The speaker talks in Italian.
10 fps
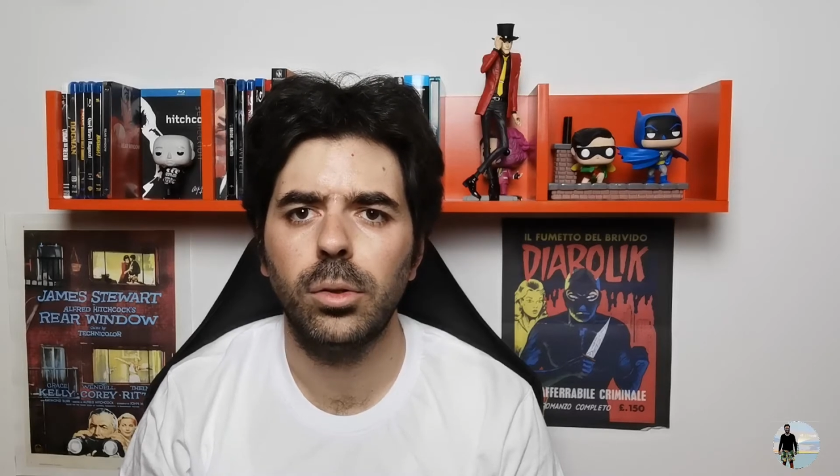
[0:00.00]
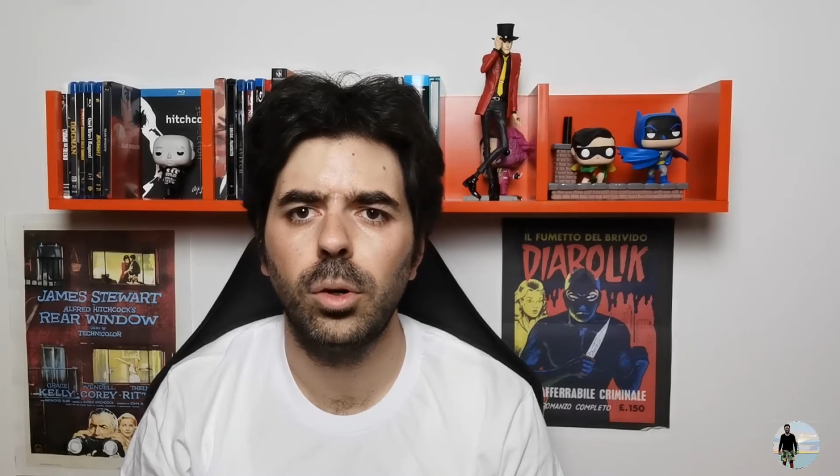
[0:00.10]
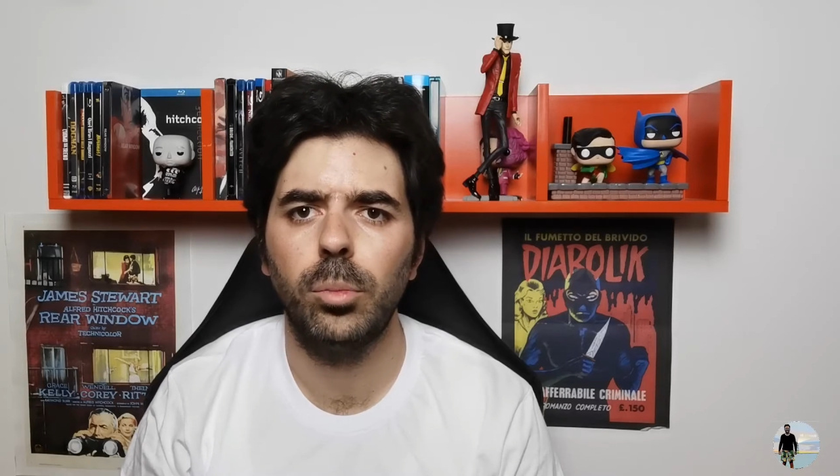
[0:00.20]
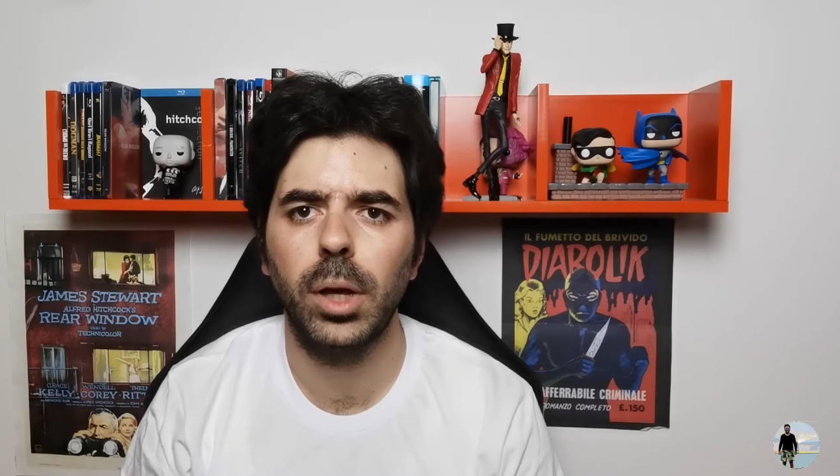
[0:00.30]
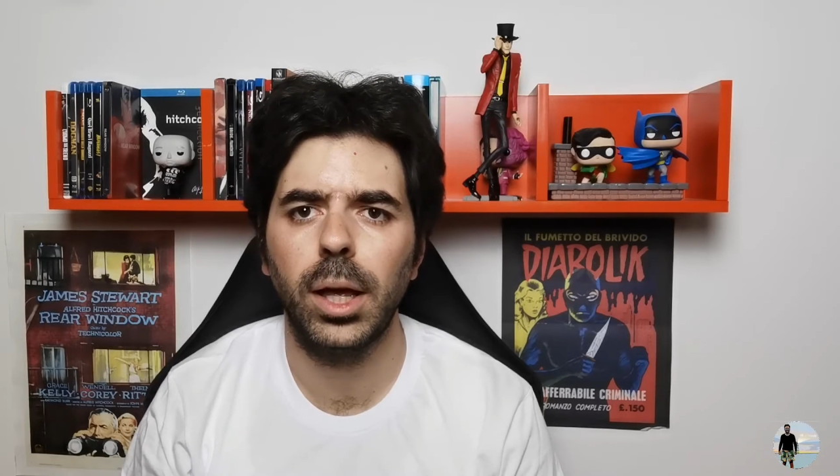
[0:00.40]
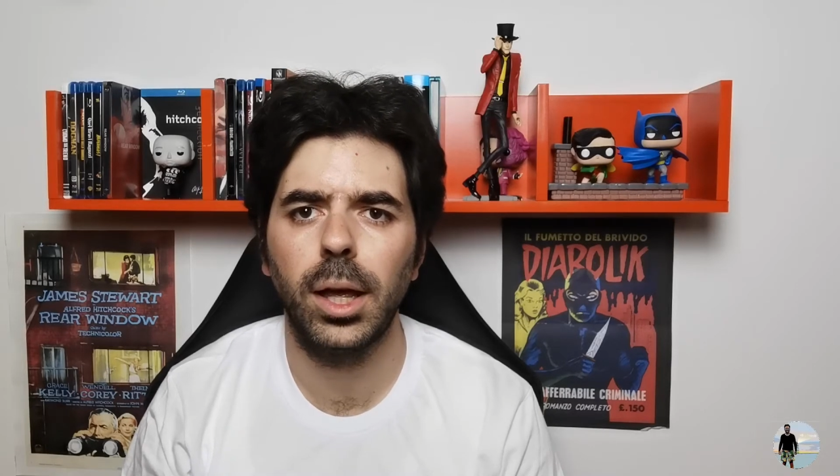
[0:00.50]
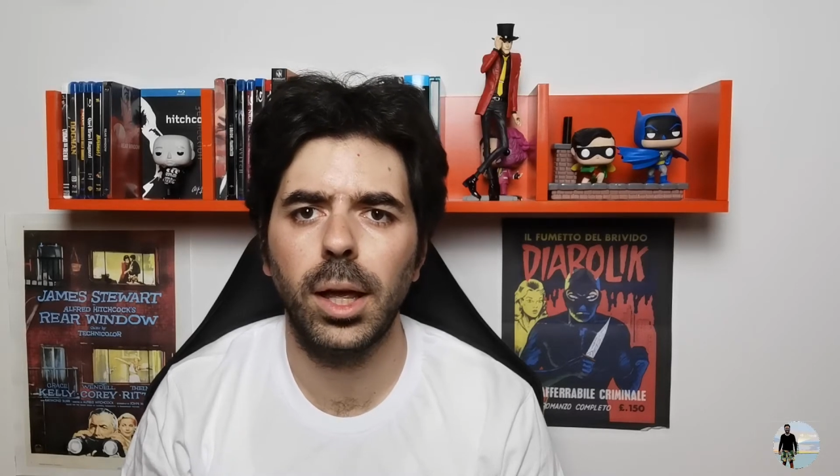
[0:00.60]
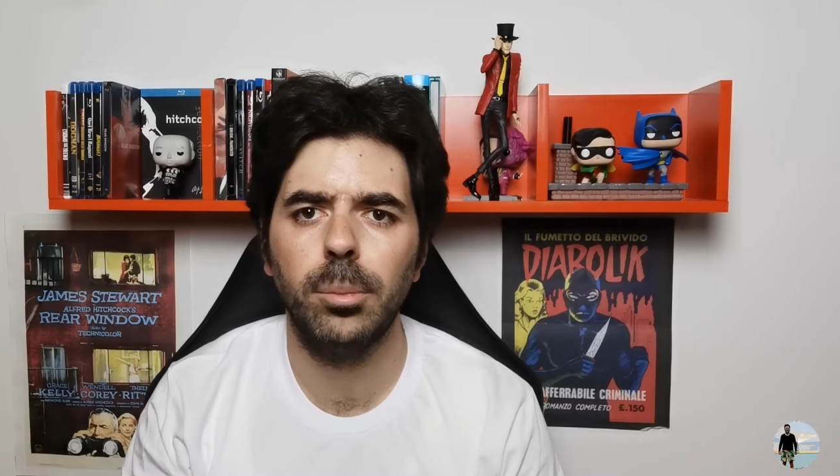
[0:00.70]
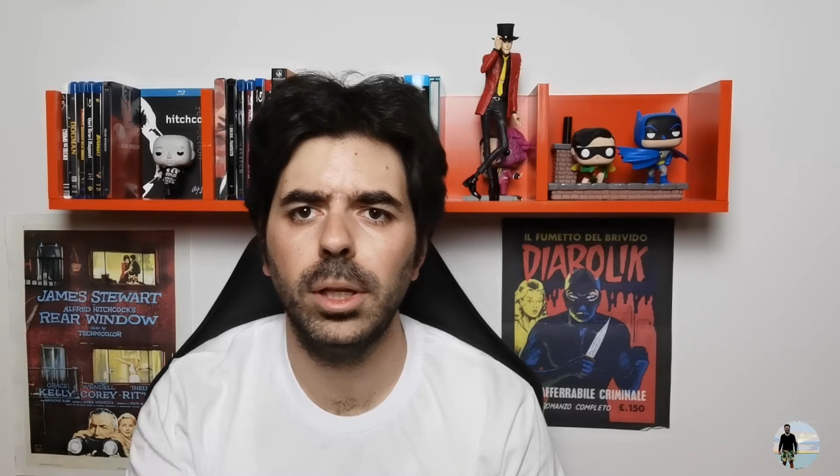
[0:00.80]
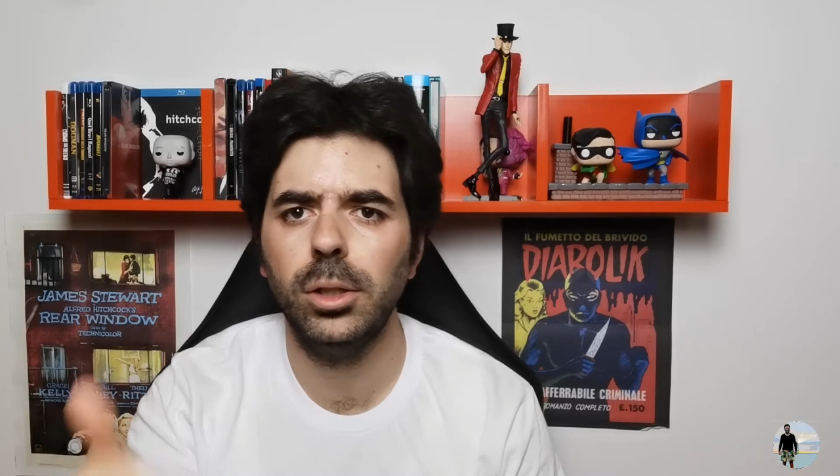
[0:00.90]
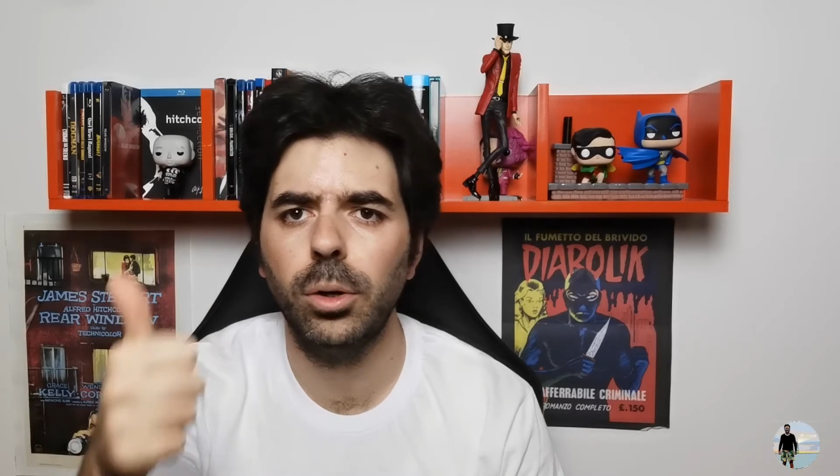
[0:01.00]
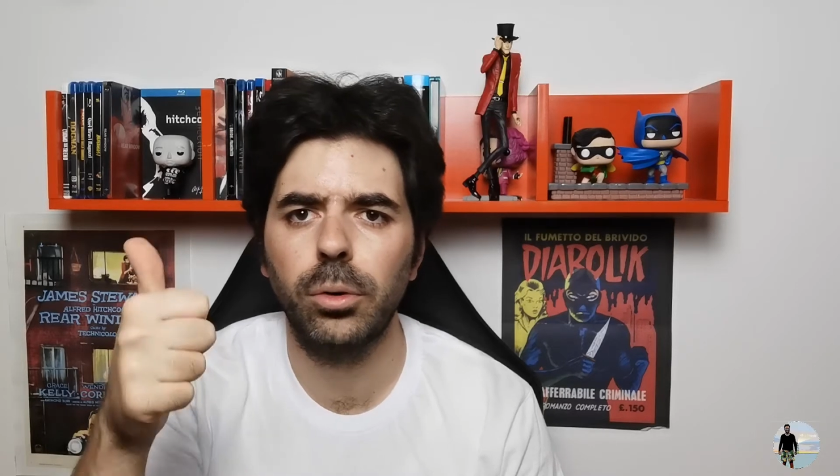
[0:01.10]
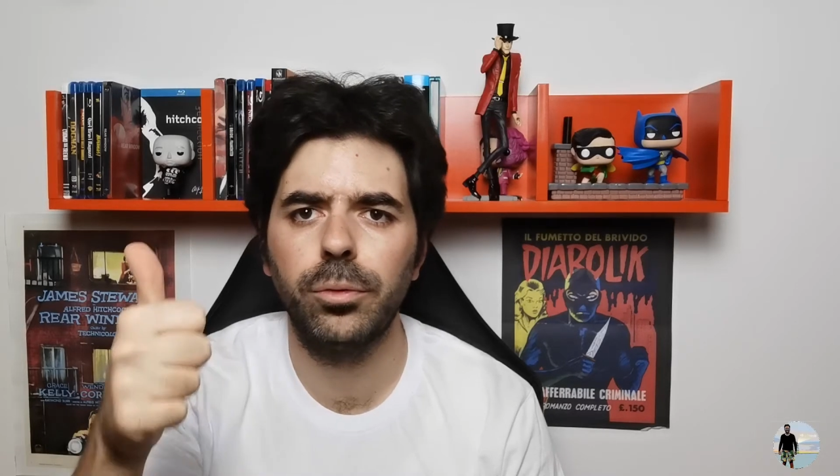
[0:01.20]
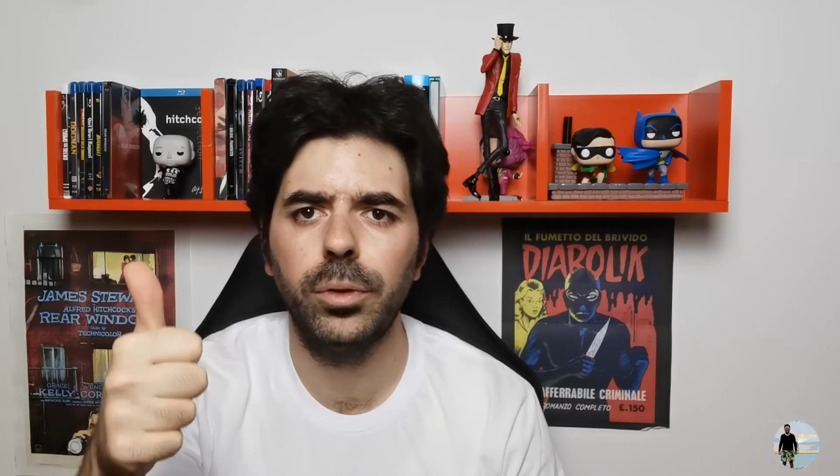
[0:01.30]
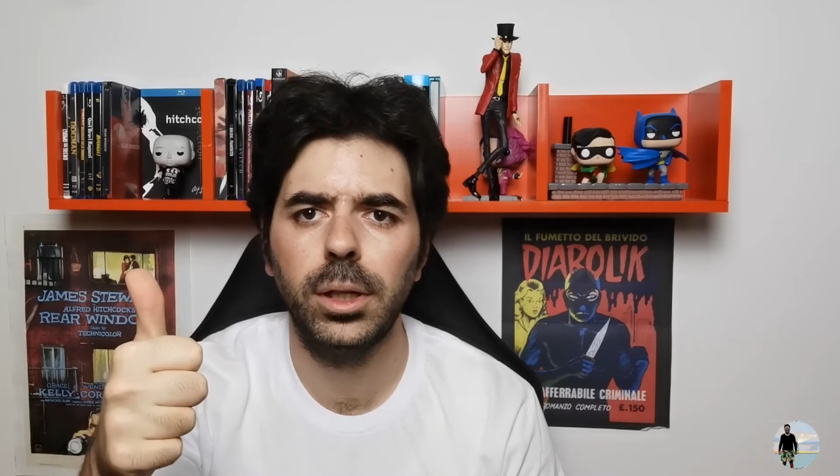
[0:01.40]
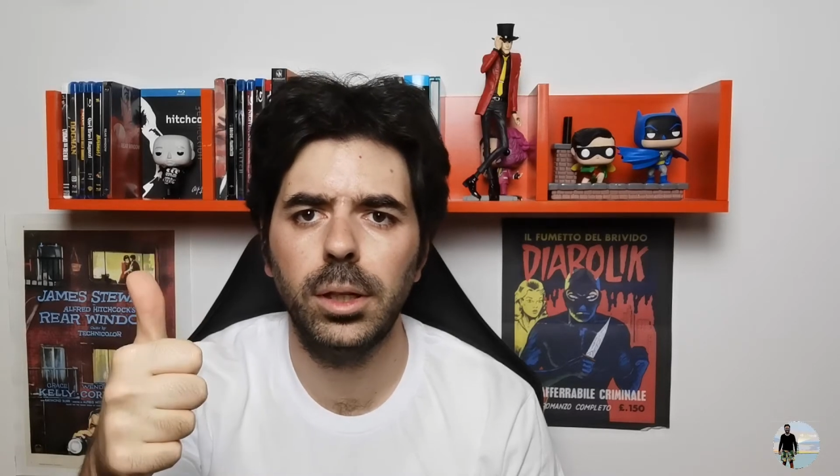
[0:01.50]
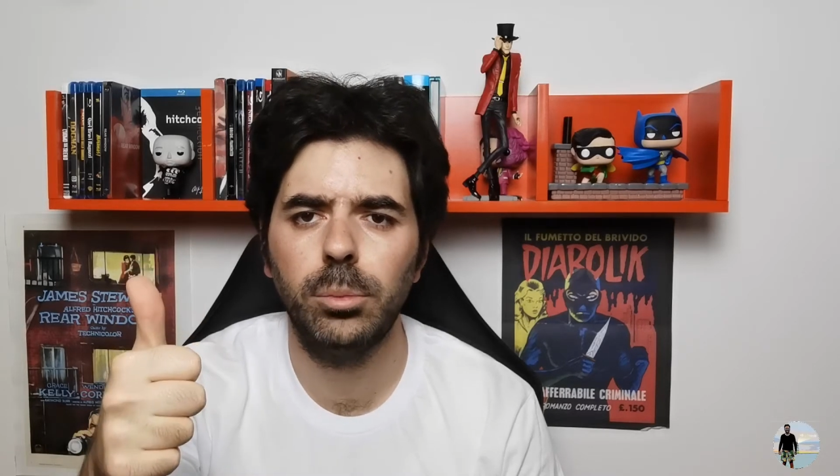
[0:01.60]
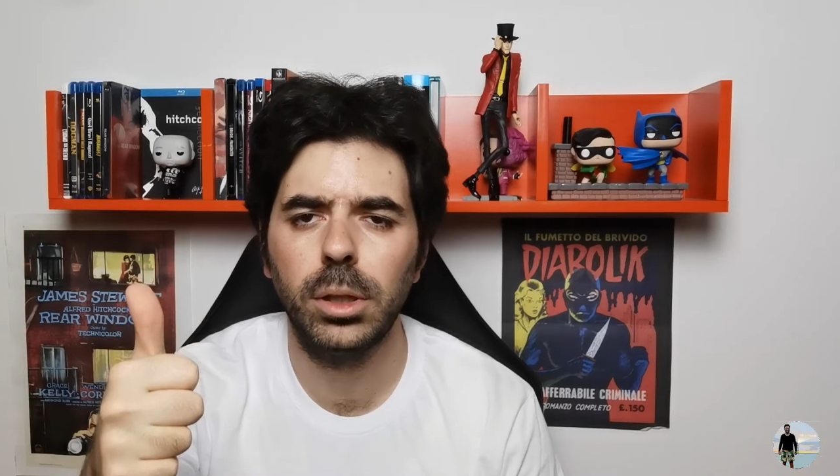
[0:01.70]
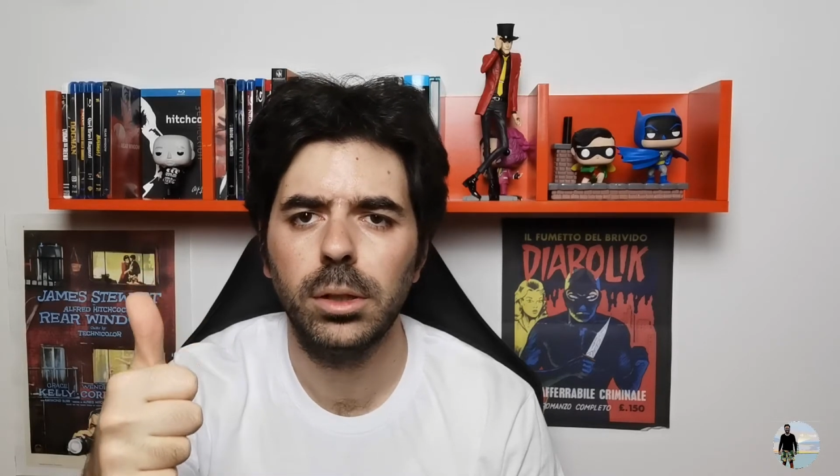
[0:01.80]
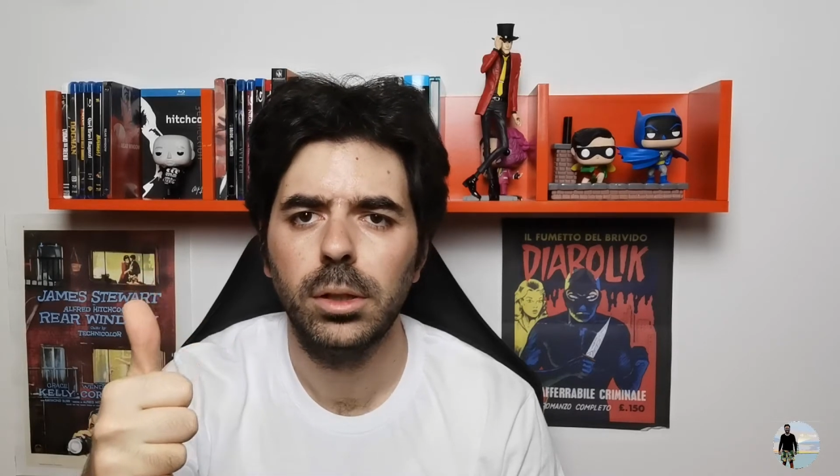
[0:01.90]
come miglior
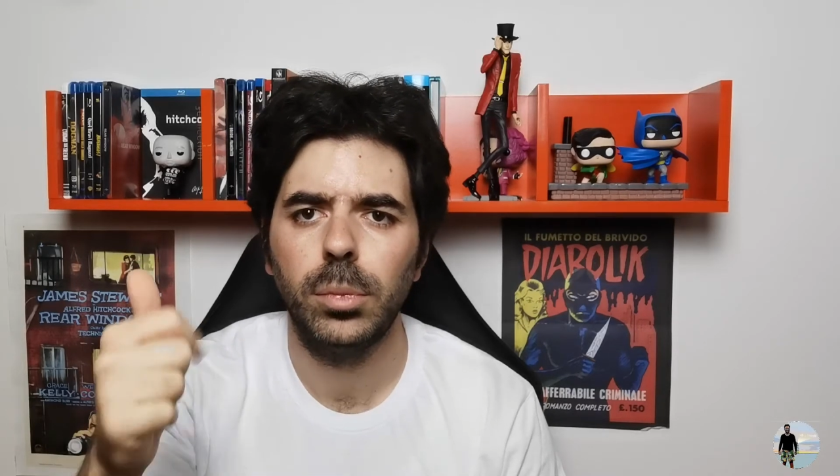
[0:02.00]
film,